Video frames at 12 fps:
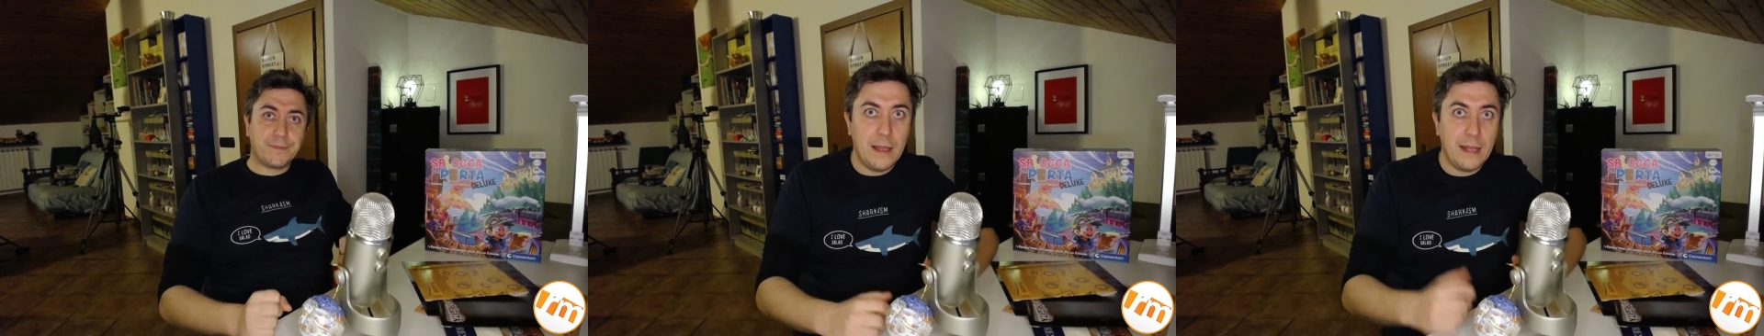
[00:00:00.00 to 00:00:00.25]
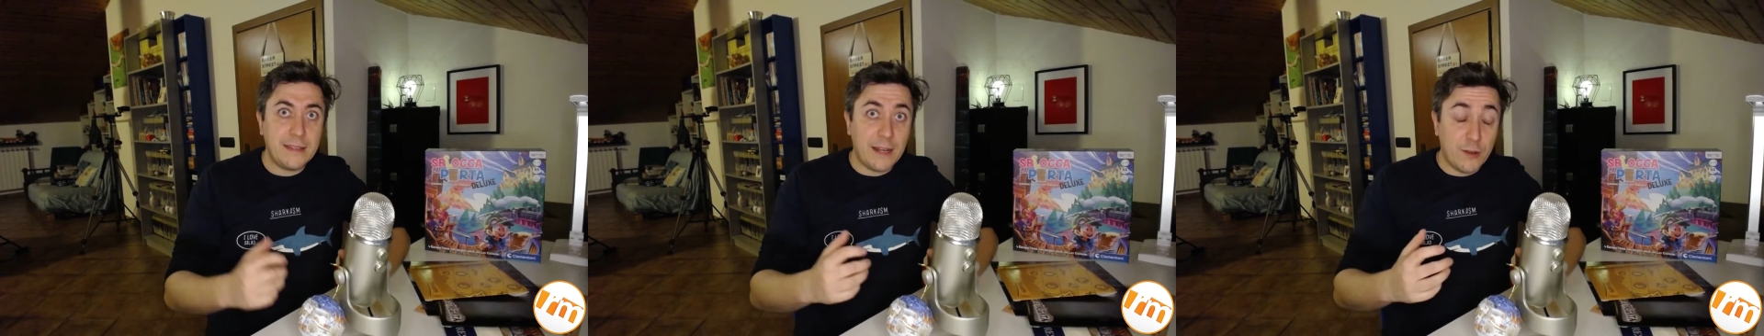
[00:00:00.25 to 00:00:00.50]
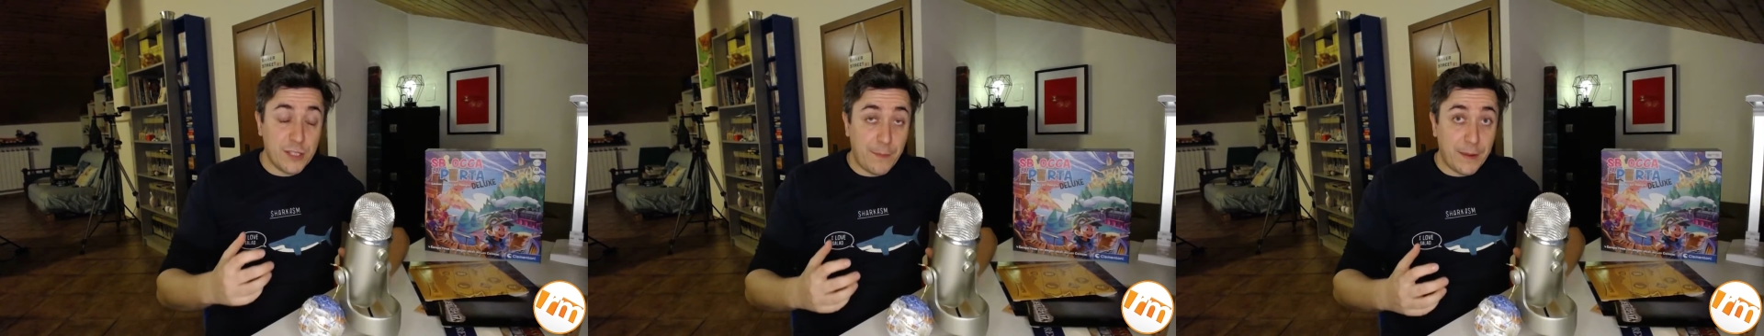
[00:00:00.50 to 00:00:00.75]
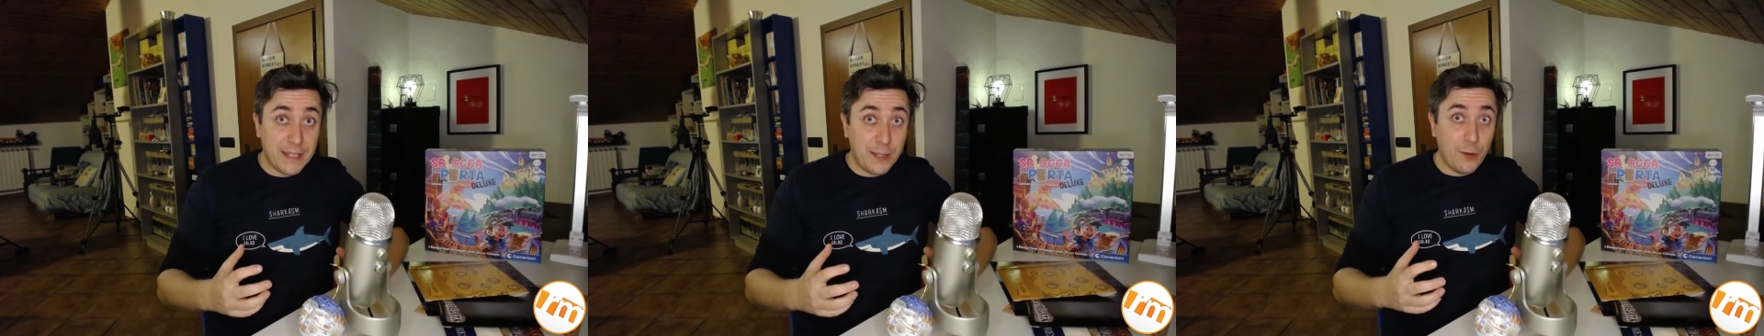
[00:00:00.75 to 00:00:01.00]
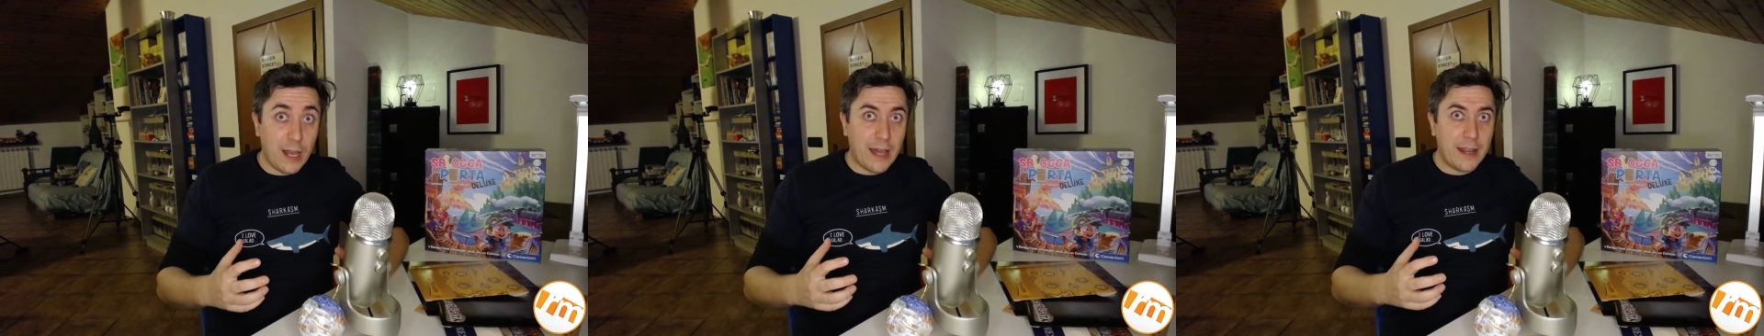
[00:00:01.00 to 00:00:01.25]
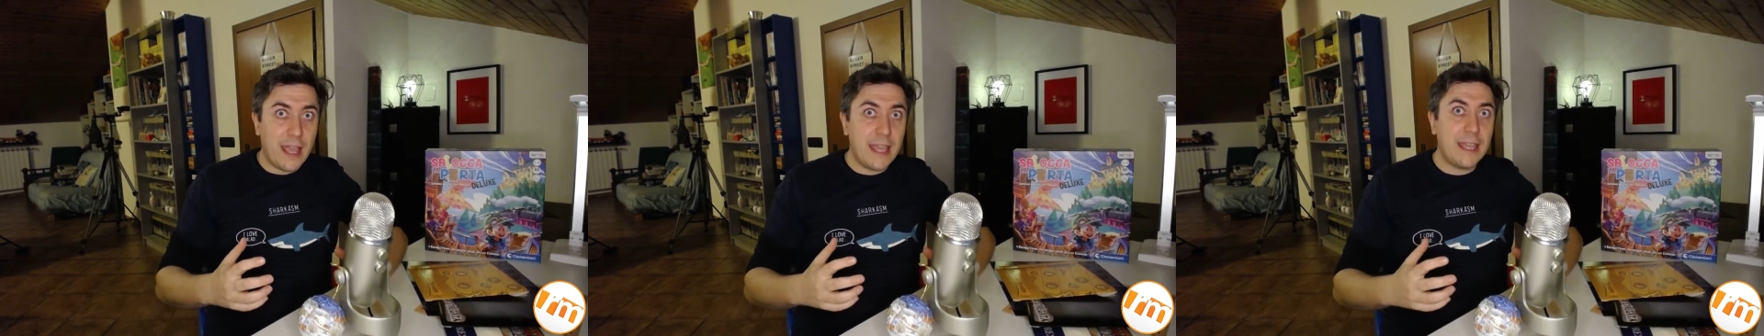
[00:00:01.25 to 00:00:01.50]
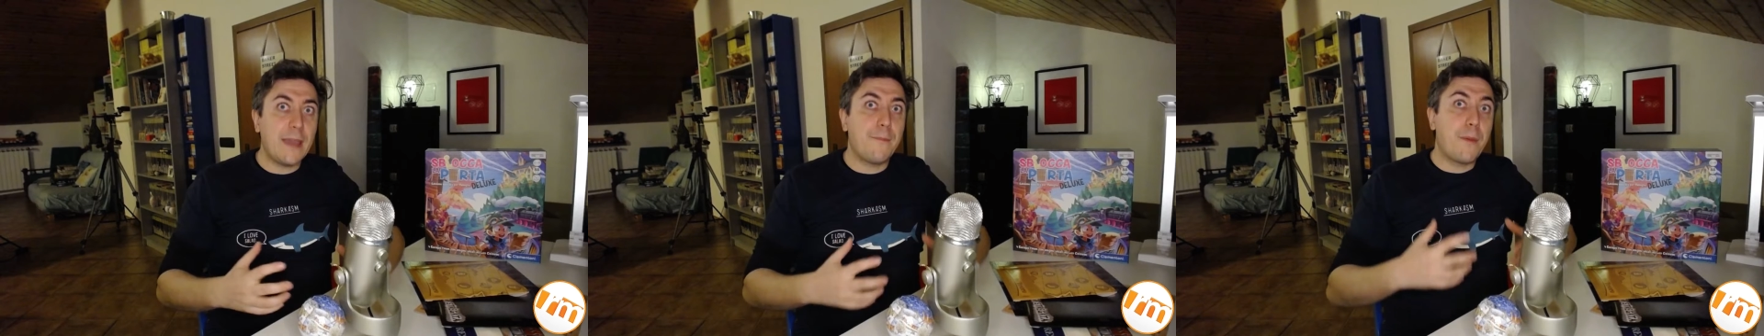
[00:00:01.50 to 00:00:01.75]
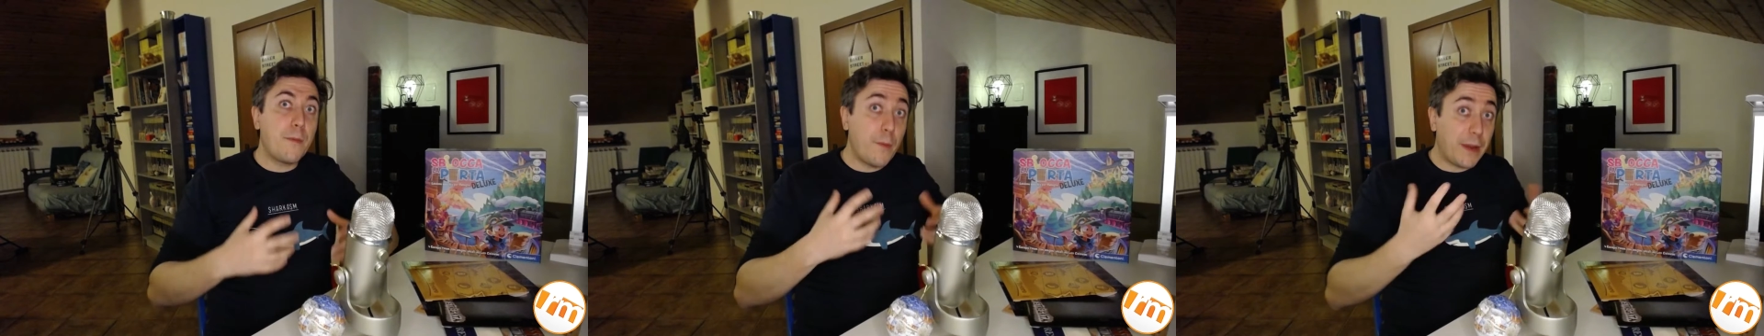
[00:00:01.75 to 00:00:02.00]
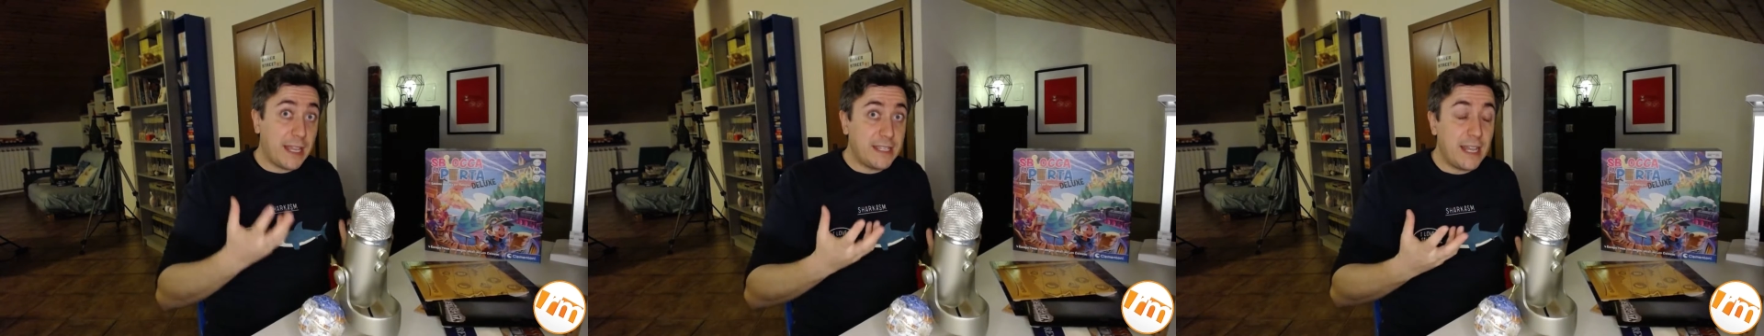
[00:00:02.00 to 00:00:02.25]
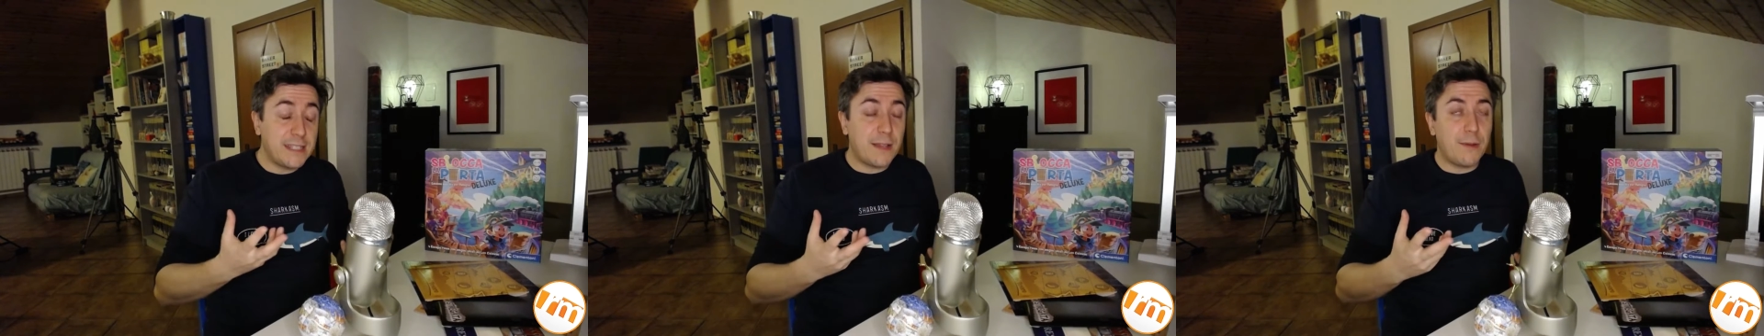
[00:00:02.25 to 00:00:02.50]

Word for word: L'altra cosa particolare è che proprio perché si alza